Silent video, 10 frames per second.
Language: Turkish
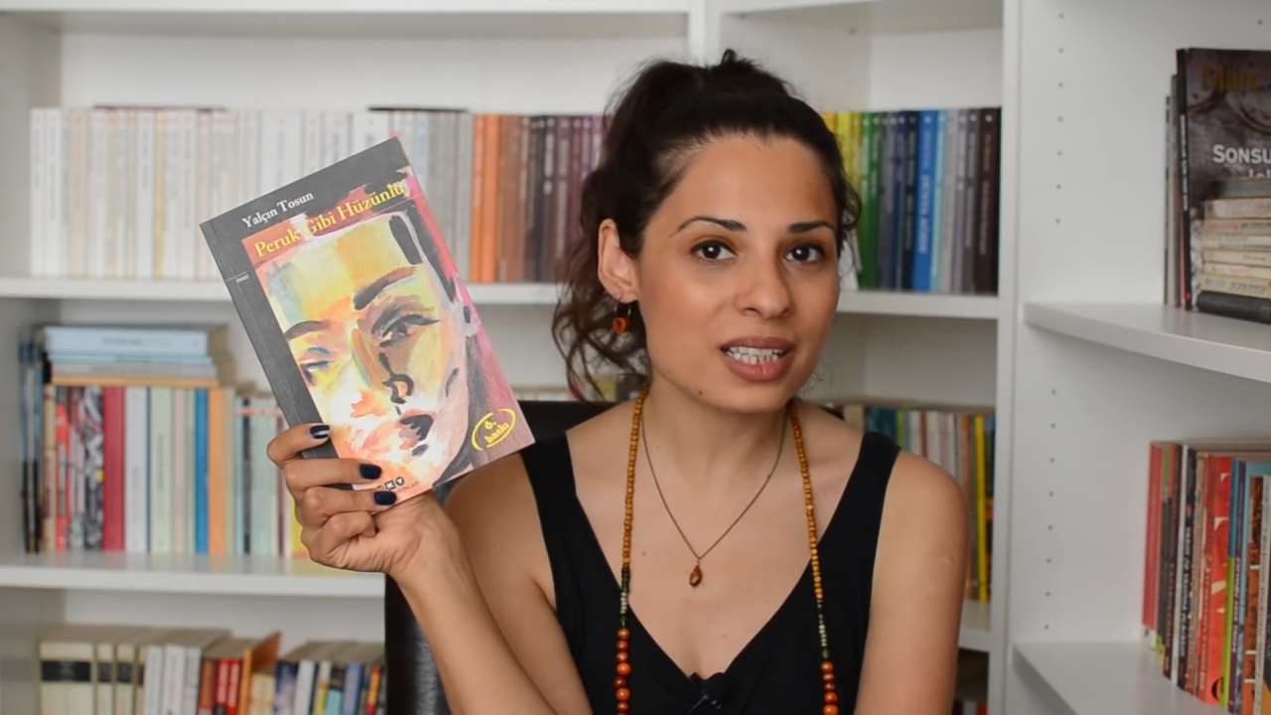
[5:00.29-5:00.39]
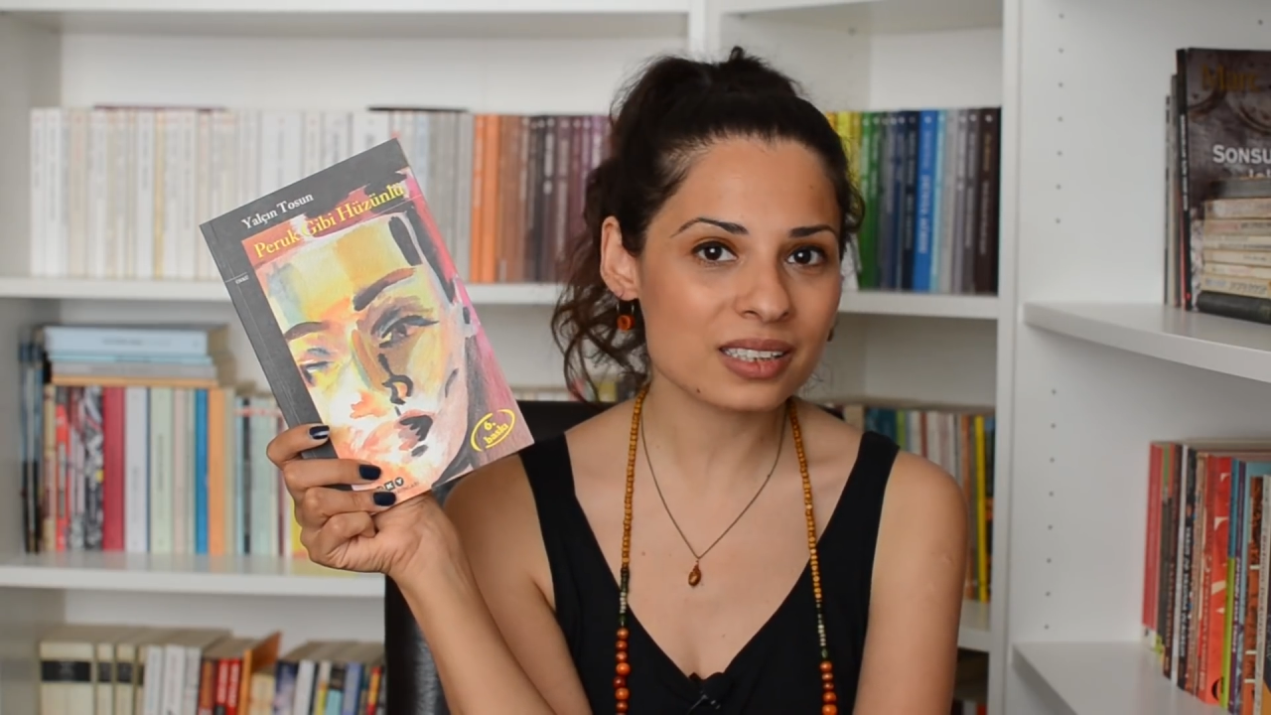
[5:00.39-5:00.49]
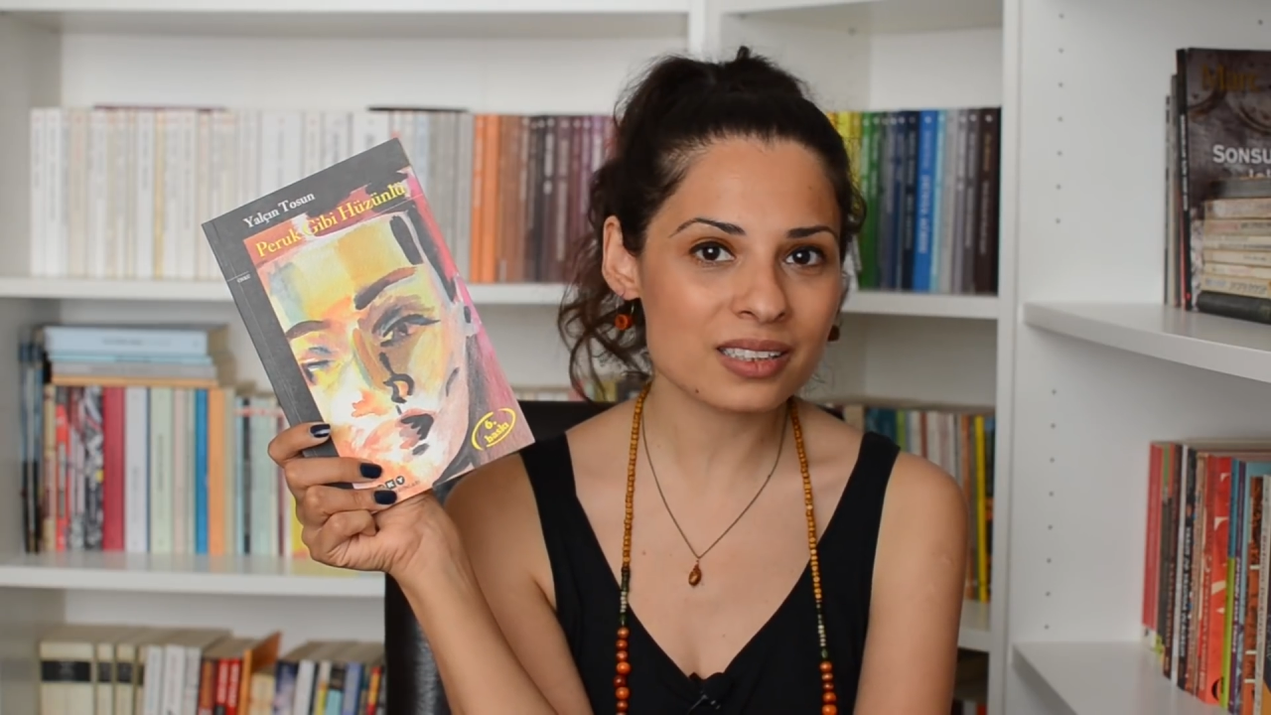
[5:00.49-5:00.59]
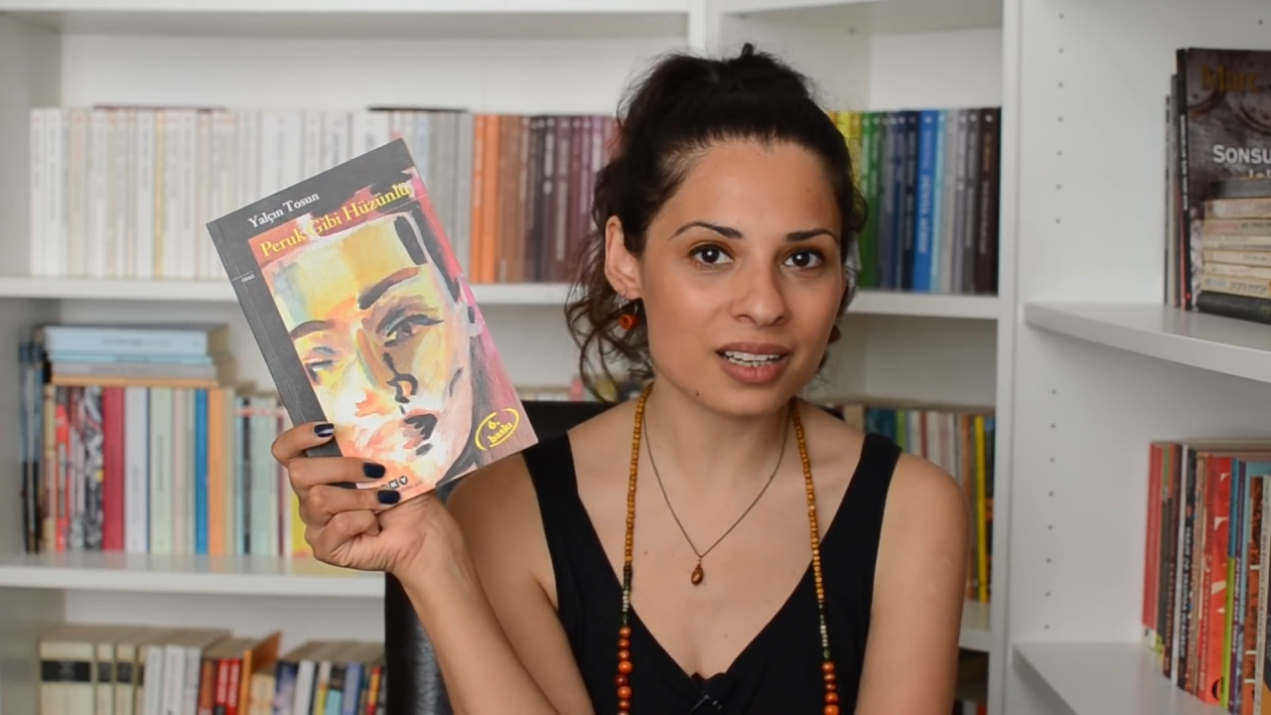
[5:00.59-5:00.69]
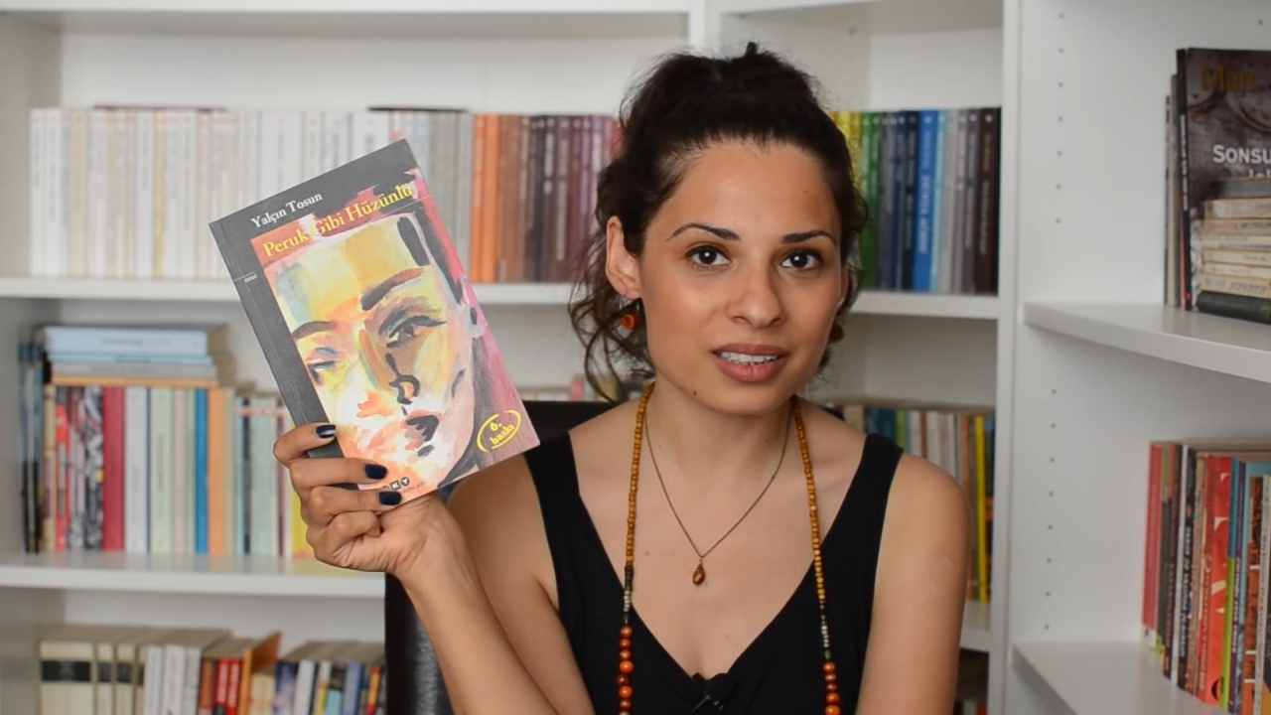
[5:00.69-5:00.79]

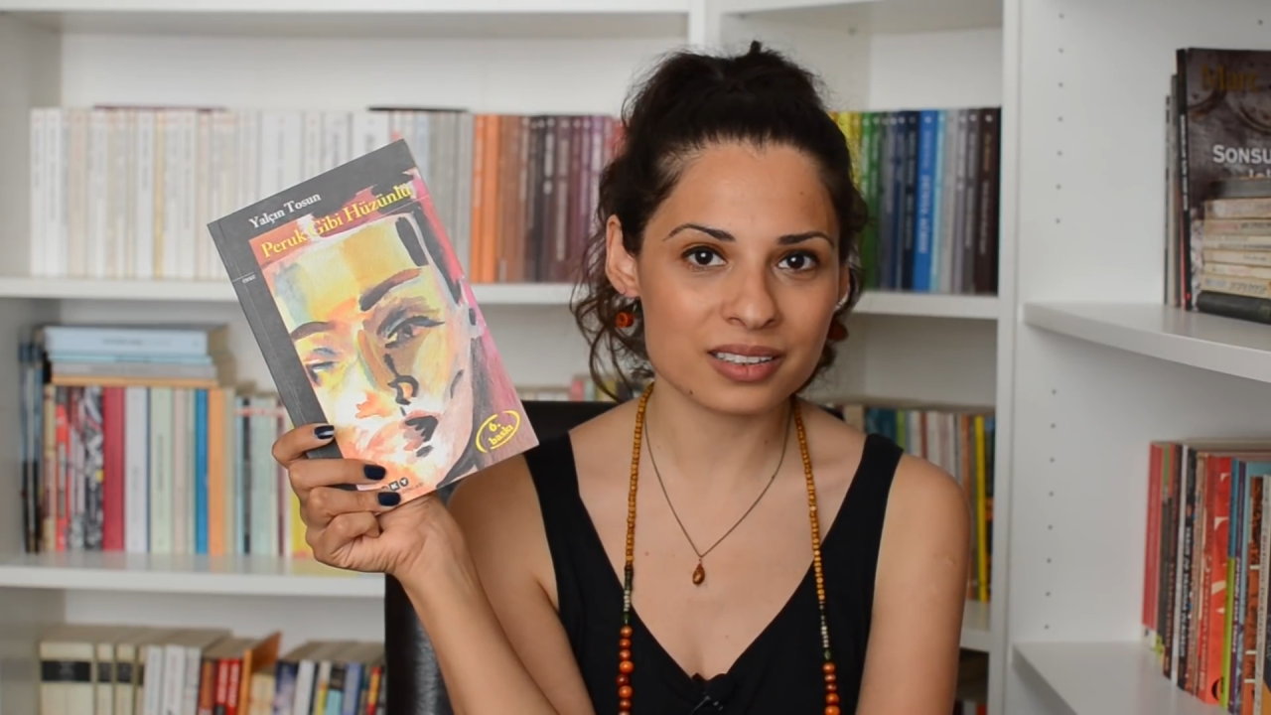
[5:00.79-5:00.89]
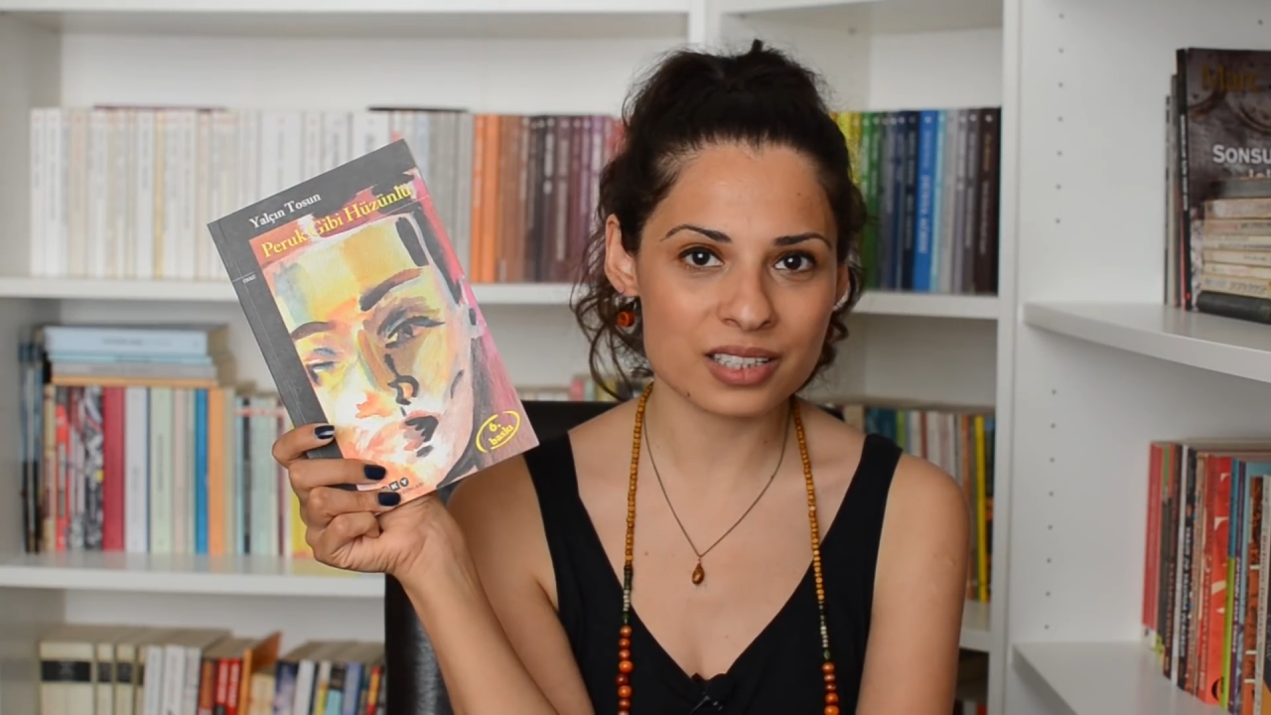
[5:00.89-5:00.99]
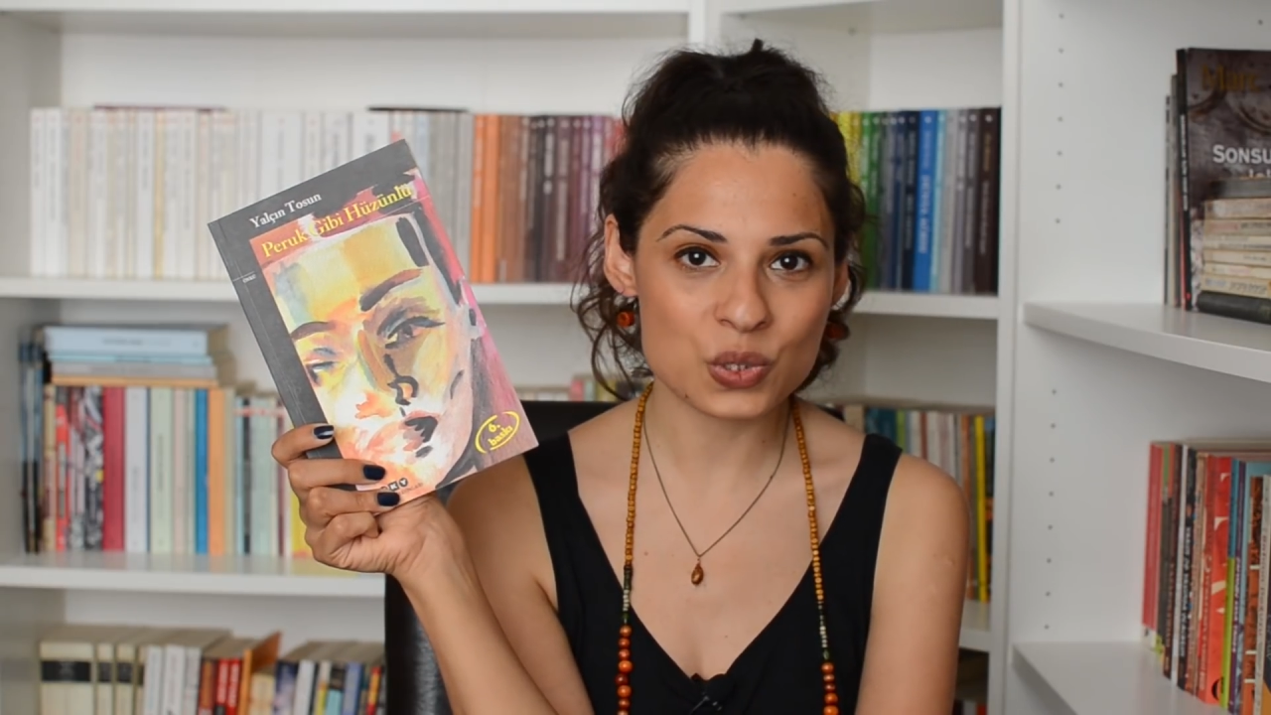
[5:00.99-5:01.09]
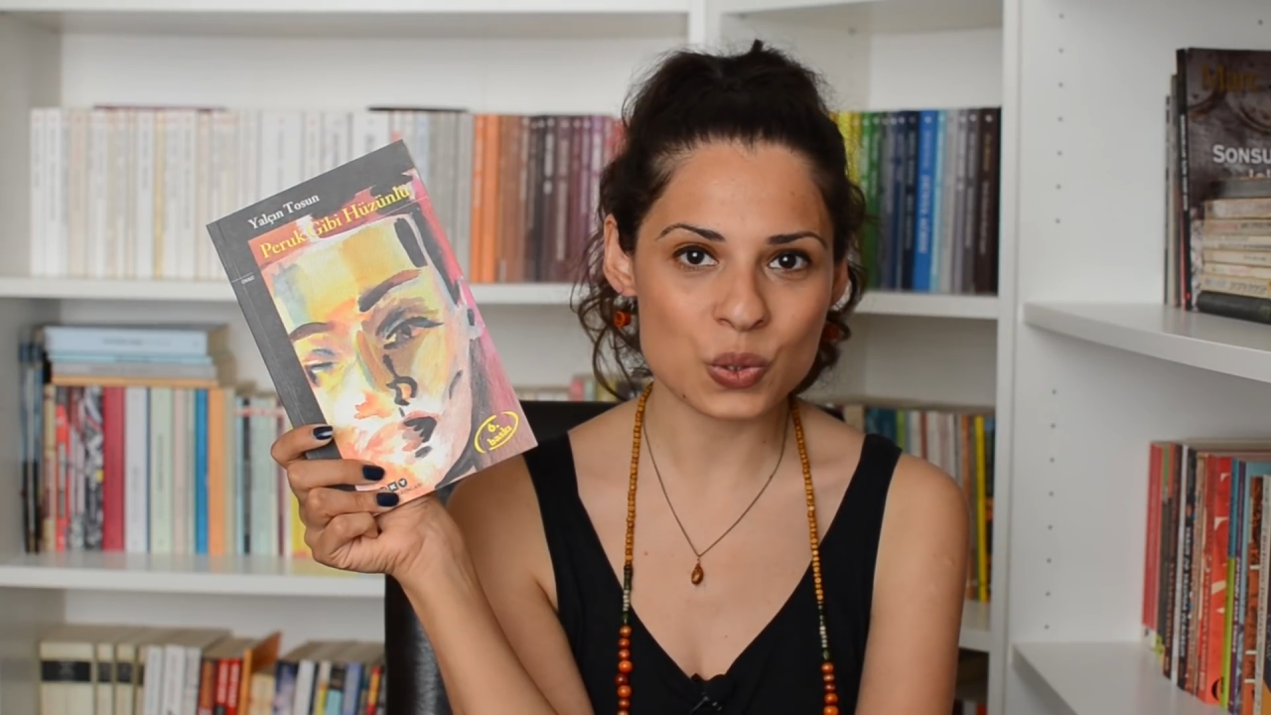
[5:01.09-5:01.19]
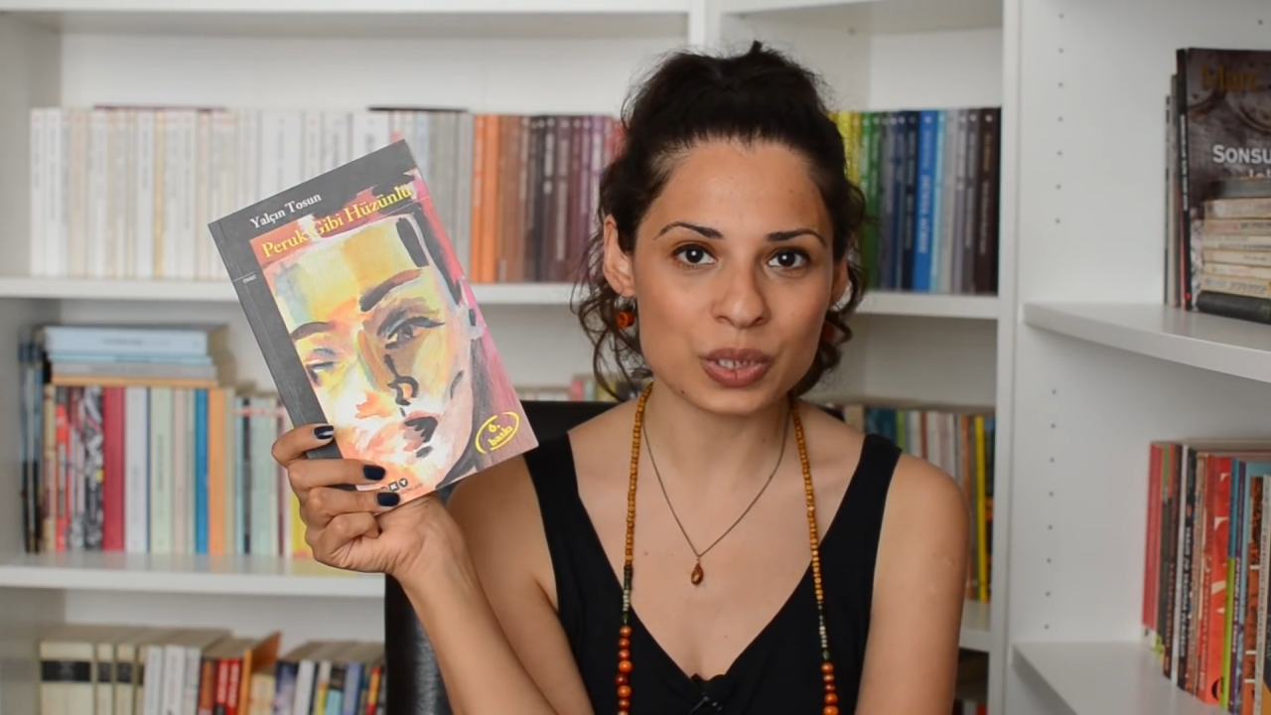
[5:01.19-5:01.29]
yakın arkadaşı